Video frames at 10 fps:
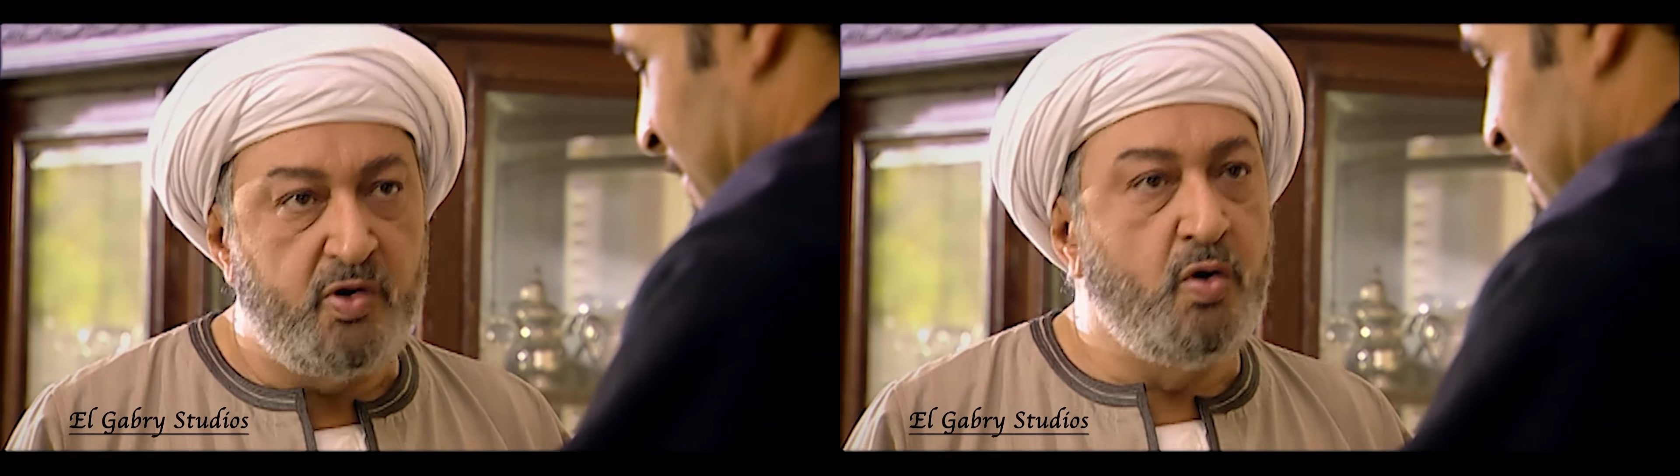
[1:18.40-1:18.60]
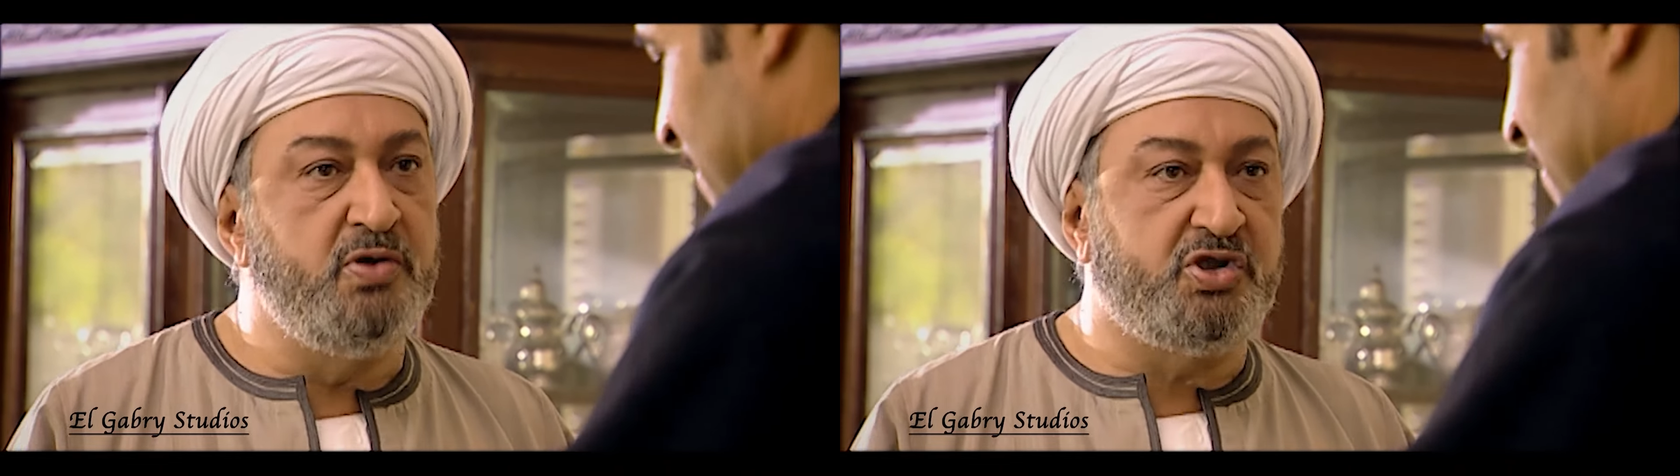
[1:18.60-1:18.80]

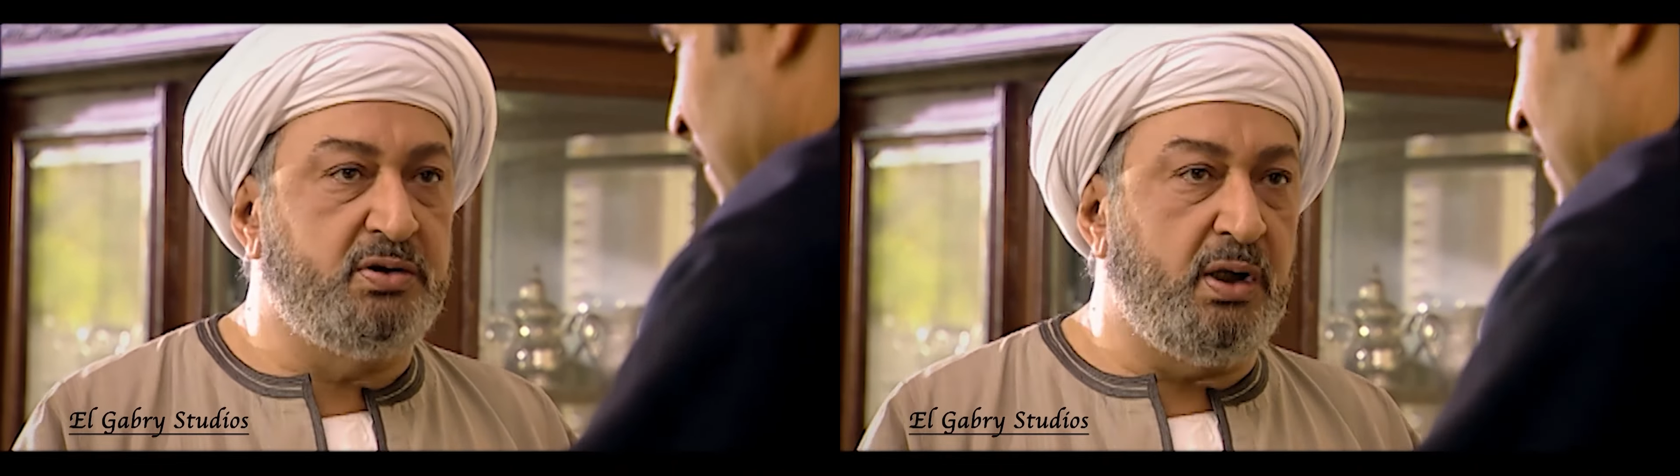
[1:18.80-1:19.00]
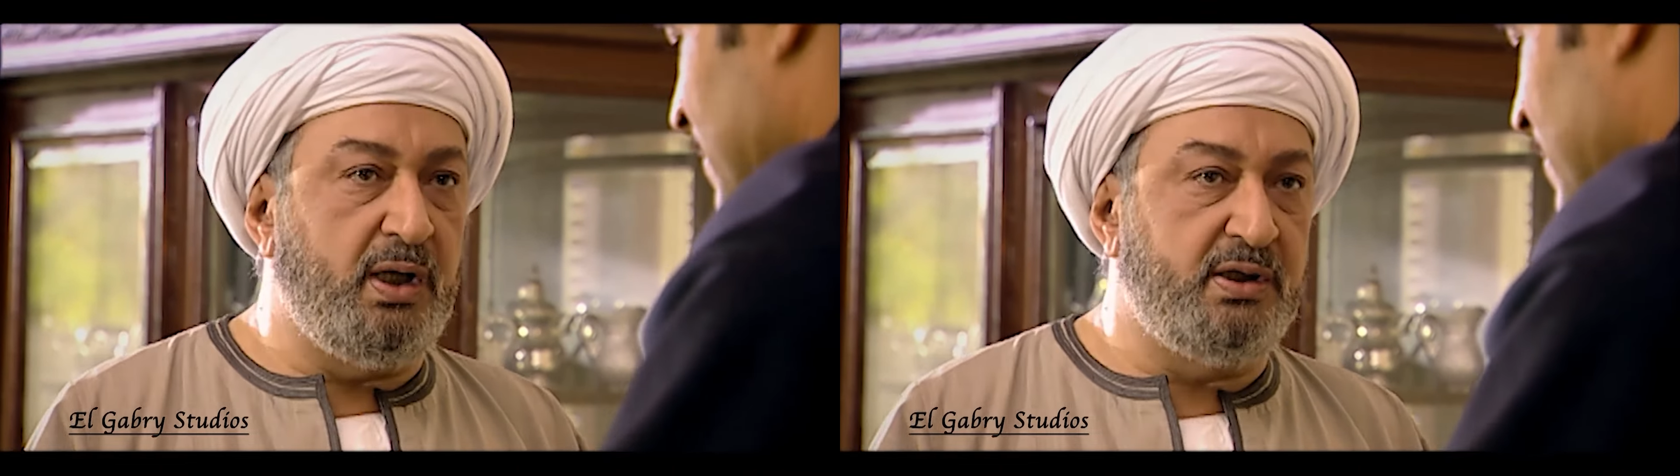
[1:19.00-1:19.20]
ومش
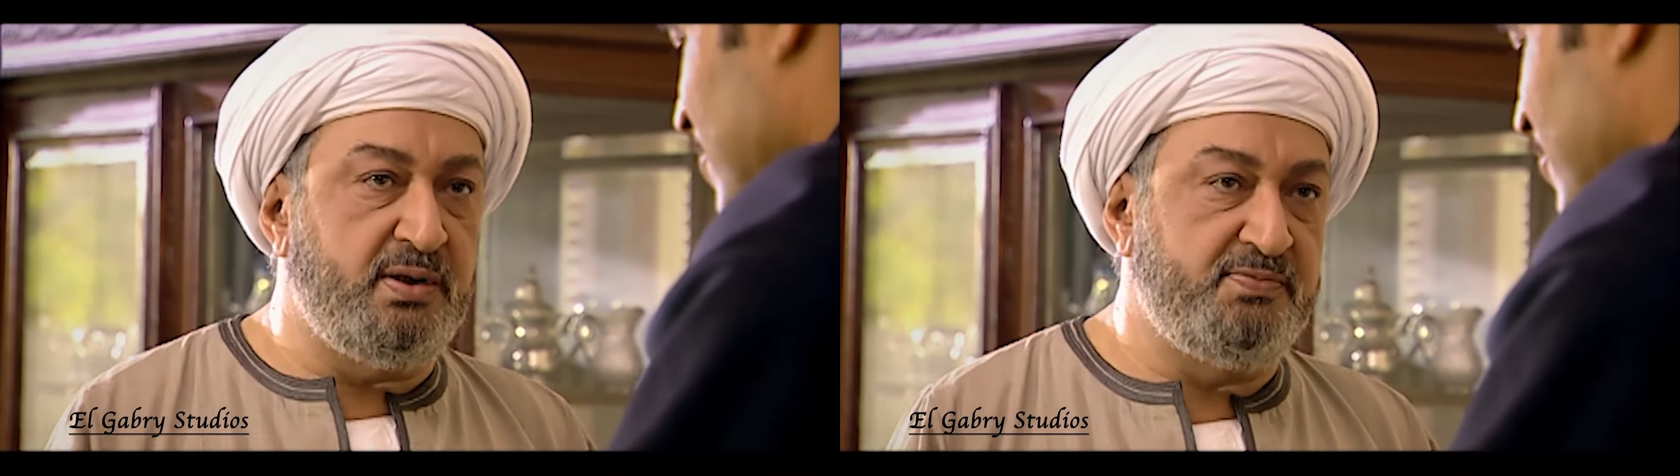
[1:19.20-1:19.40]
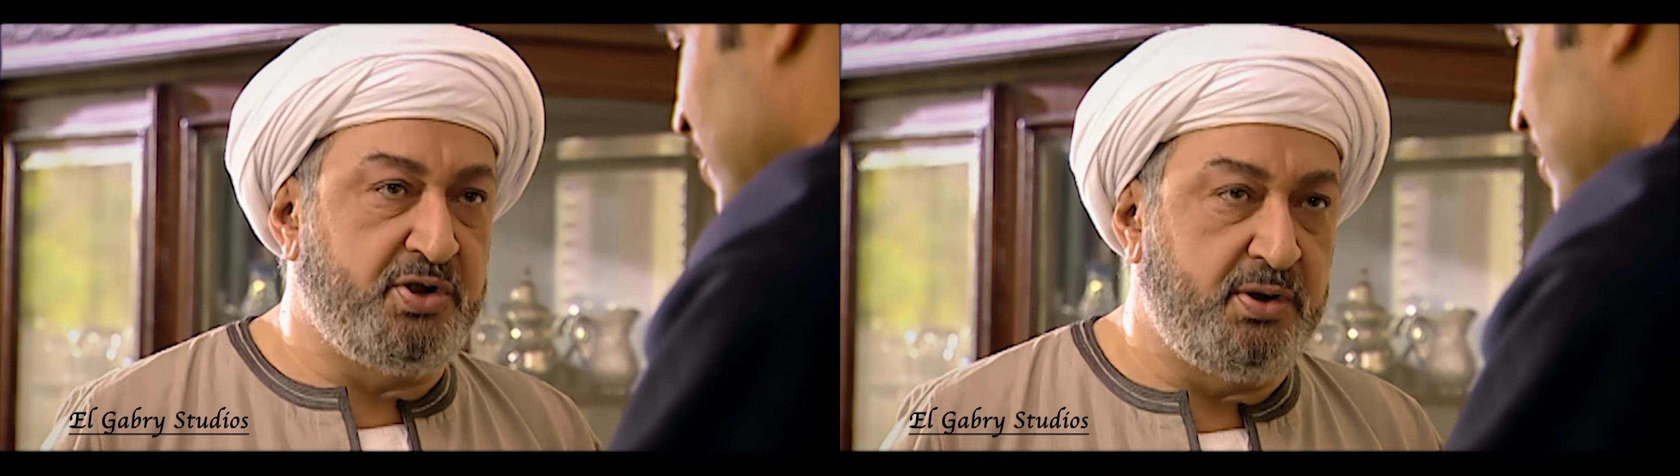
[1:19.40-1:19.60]
انت اللي
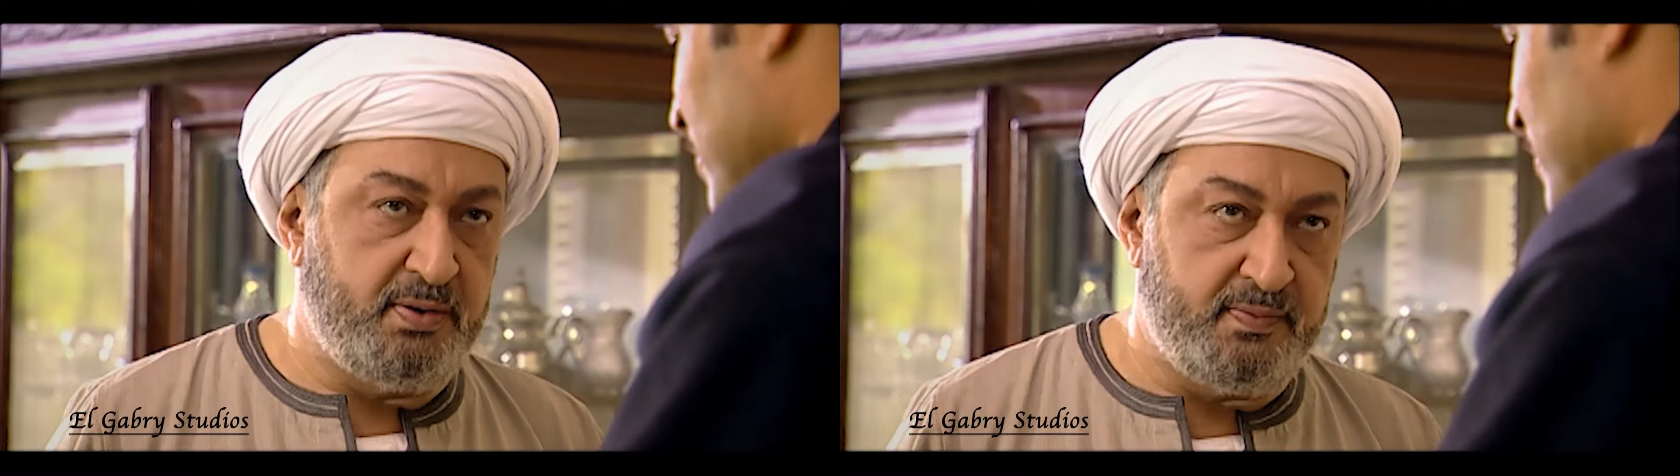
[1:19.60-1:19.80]
هتمشي